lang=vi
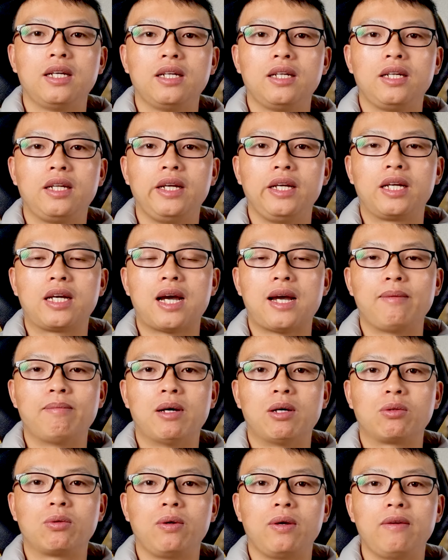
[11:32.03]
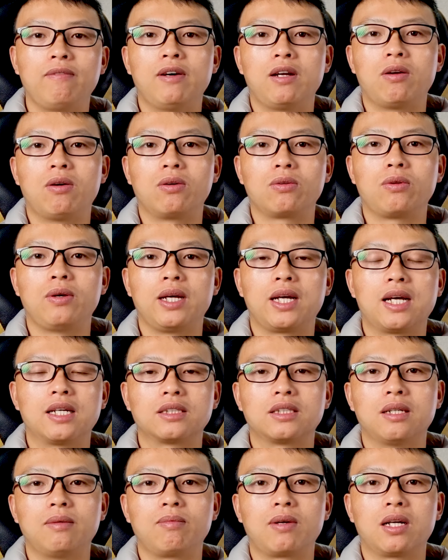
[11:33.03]
Đi khai báo thuế và đóng thuế càng
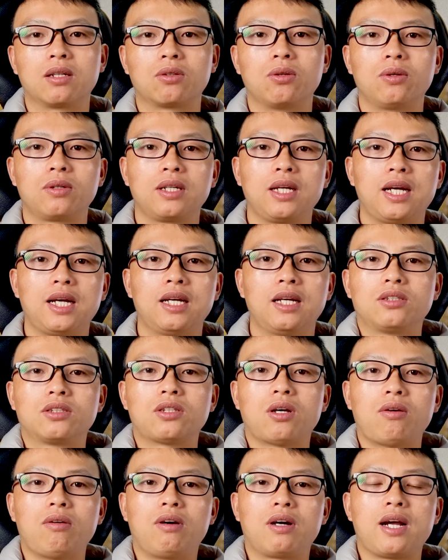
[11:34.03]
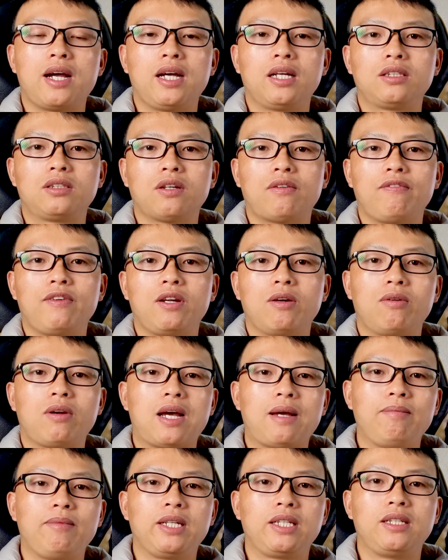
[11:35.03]
sớm càng tốt nhé. Rồi, ok, trong video
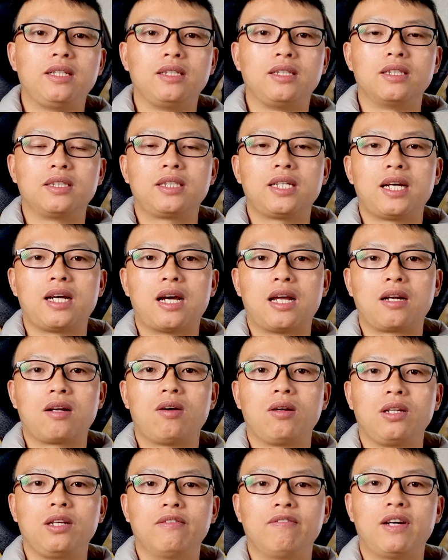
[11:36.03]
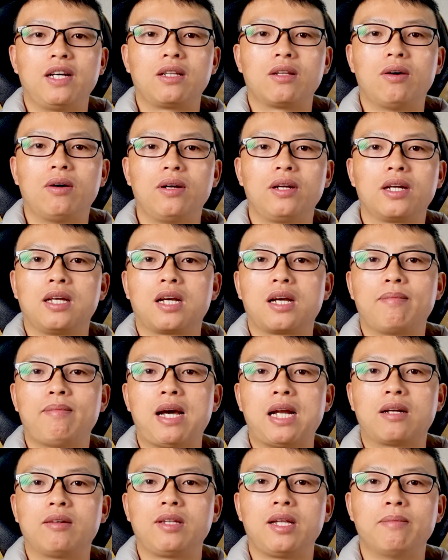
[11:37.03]
này mình chỉ chia sẻ ngắn gọn như vậy thôi. Các
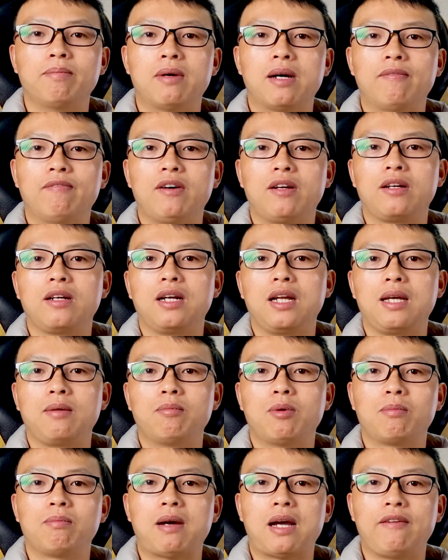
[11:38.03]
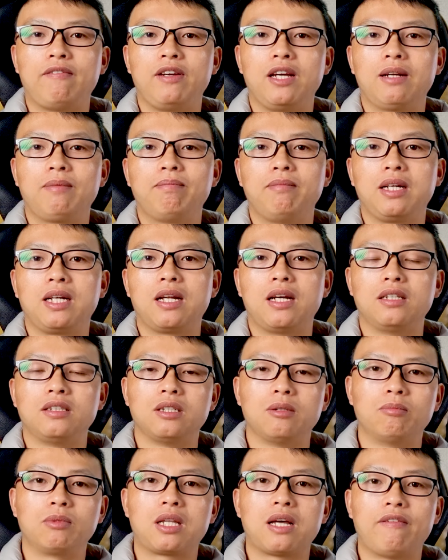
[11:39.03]
bạn có thể bấm vào đường link một bài viết mình để
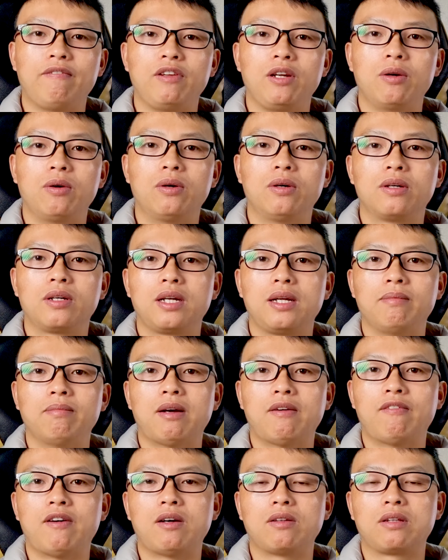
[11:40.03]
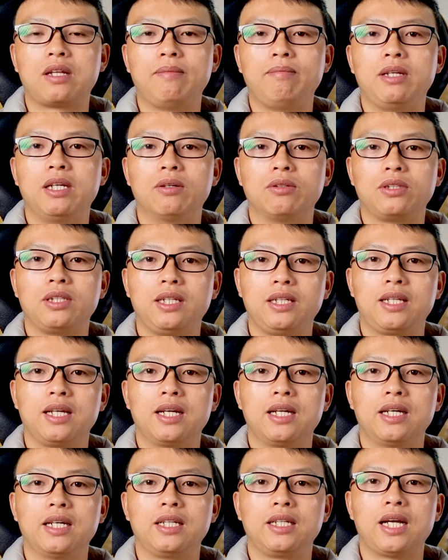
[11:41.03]
dưới mô tả video để mà vào tìm hiểu chi
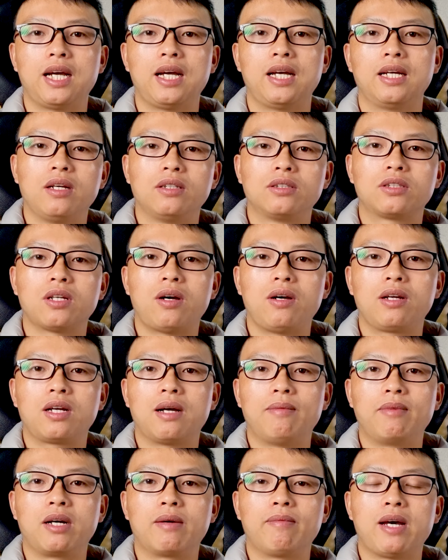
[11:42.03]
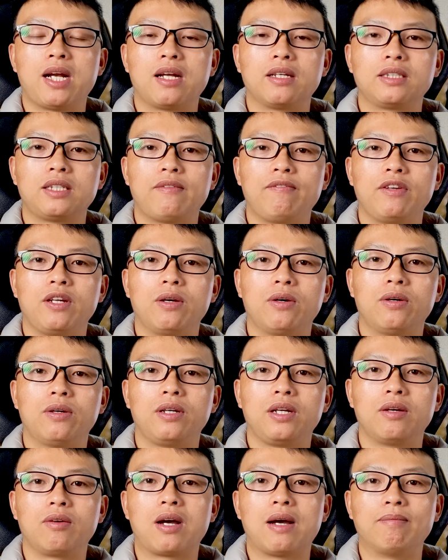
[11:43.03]
tiết hơn nhé. Rồi, cảm ơn các bạn đã xem video.
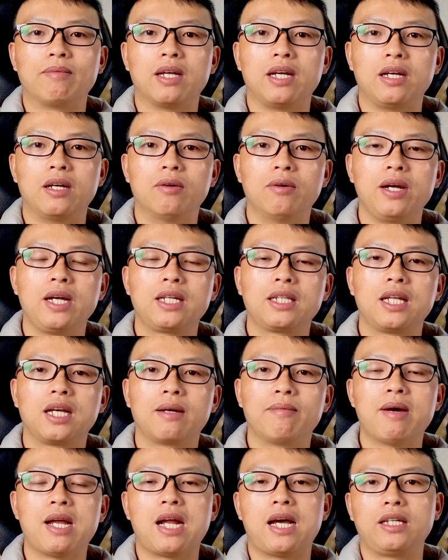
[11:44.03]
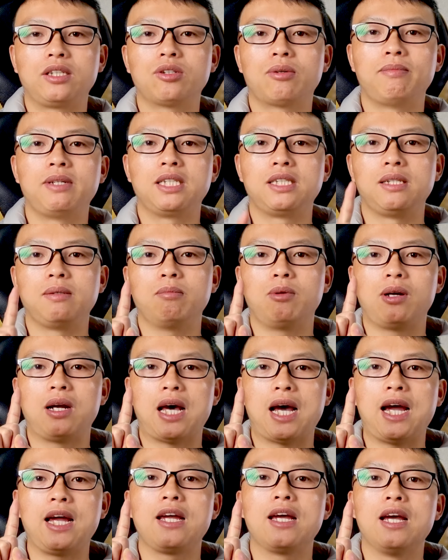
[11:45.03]
Nếu cảm thấy hữu ích thì các bạn hãy cho mình xin một
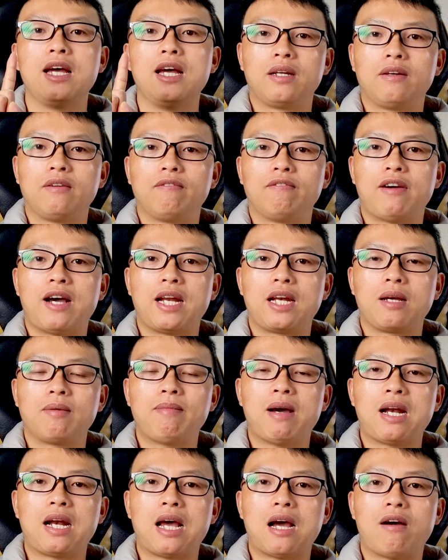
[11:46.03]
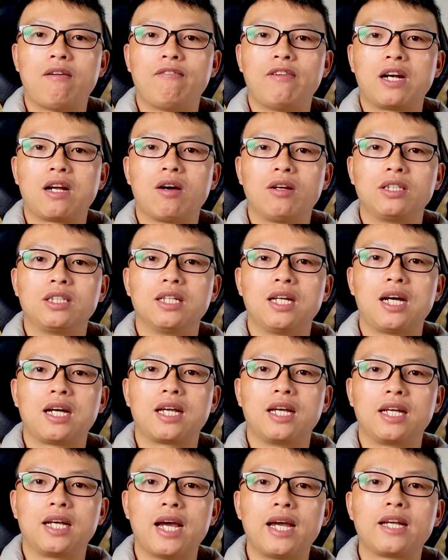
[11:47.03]
like. Và nếu bạn nào vẫn còn chưa đăng
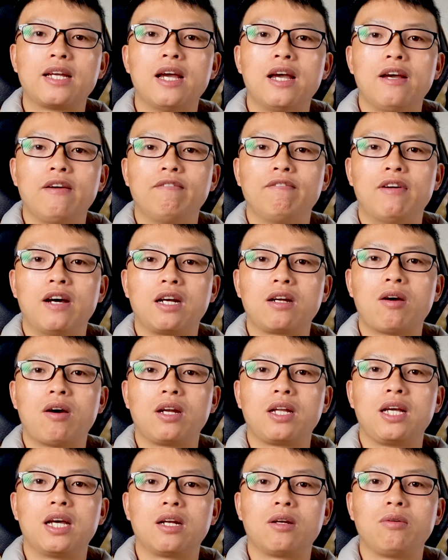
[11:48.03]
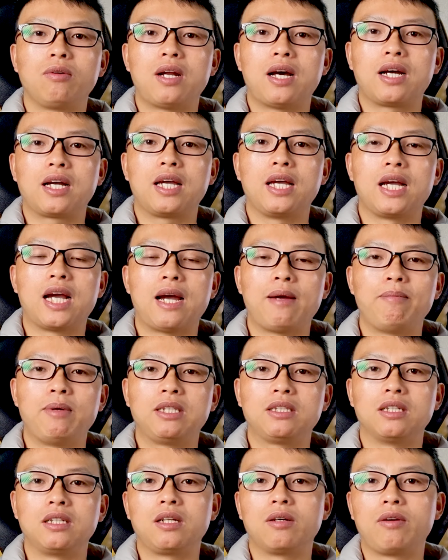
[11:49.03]
ký kênh, vẫn còn hiện nút đăng ký ngay
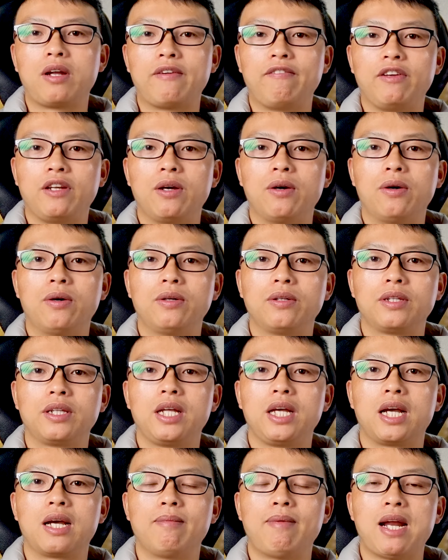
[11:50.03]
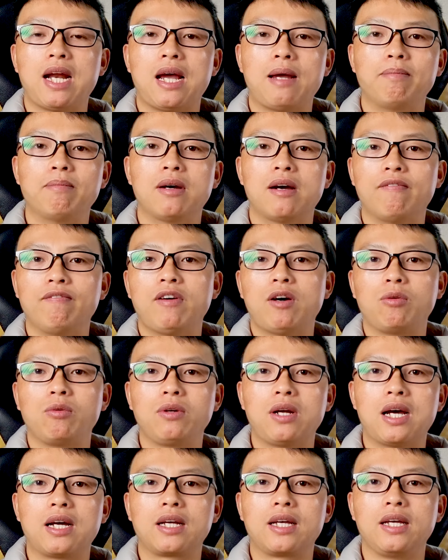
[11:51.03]
bên dưới tiêu đề video thì các bạn hãy bấm vào
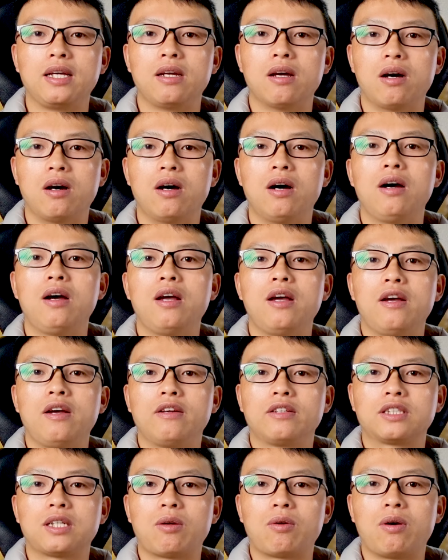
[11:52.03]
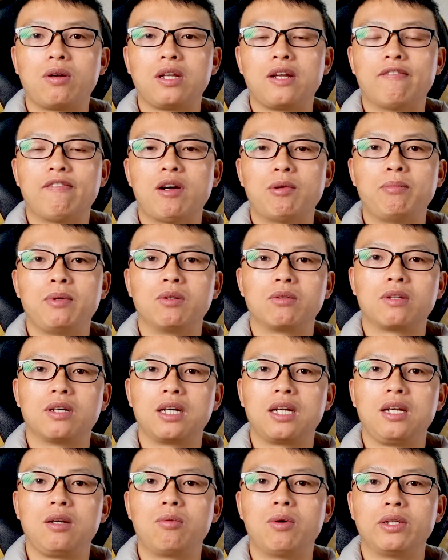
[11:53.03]
nút đăng ký đó, sau đó nhấn vào biểu tượng
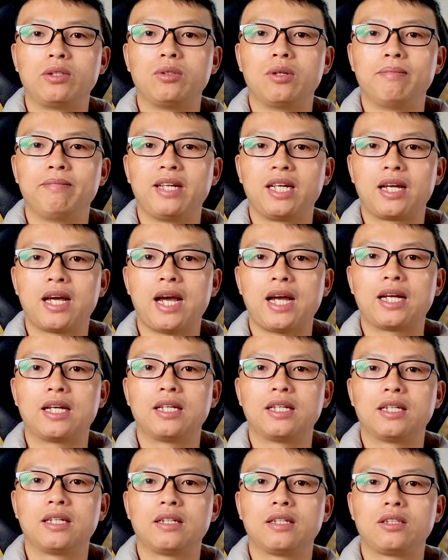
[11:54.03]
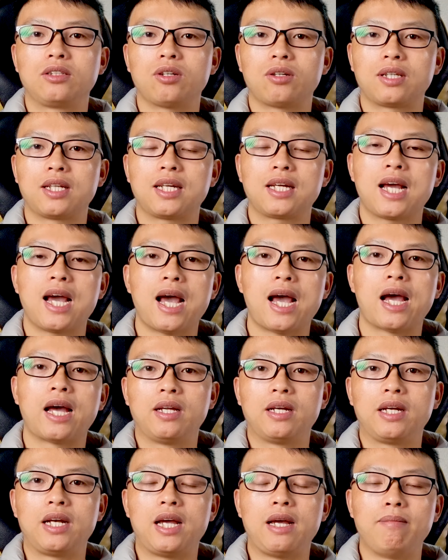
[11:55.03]
hình quả chuông bên cạnh, chọn tất cả
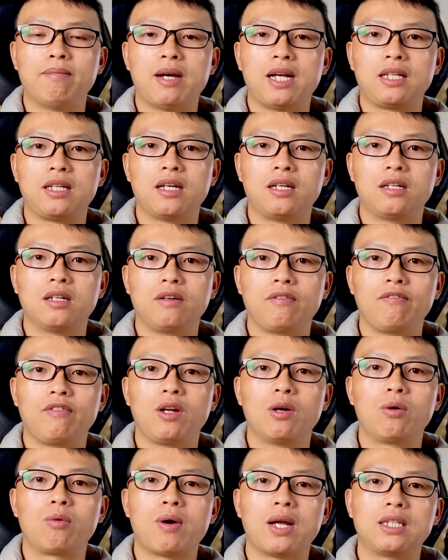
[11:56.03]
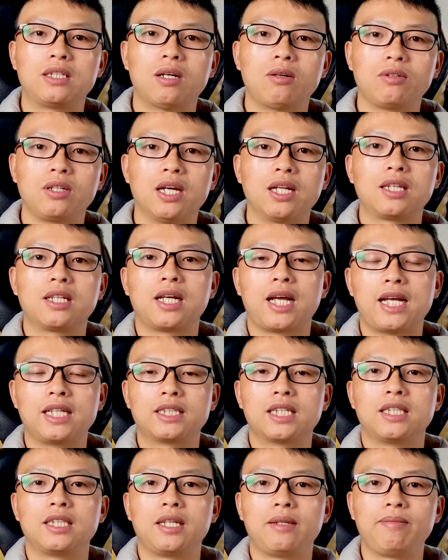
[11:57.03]
để mà nhận được video quan trọng nhất từ kênh
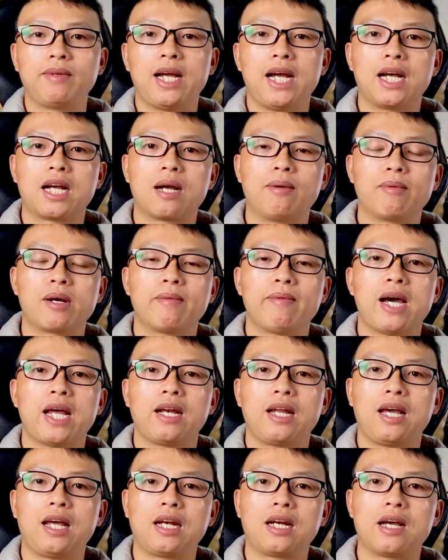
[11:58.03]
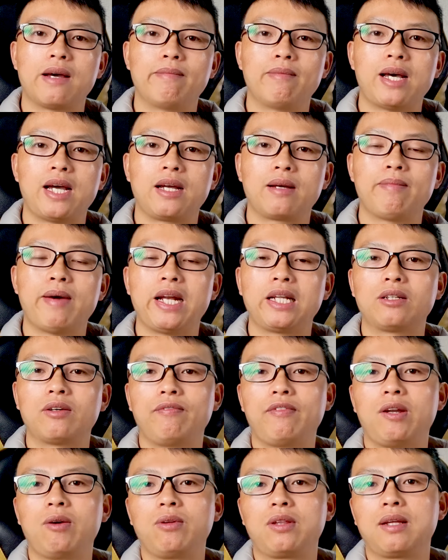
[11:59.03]
Sơn Zim nhé. Cảm ơn các bạn. Hẹn gặp lại các bạn trong
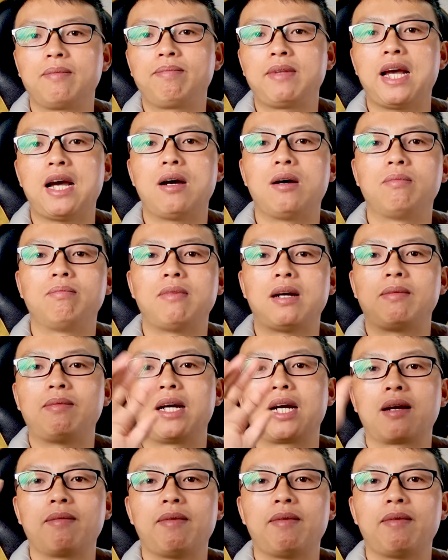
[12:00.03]
video tiếp theo. Bye bye các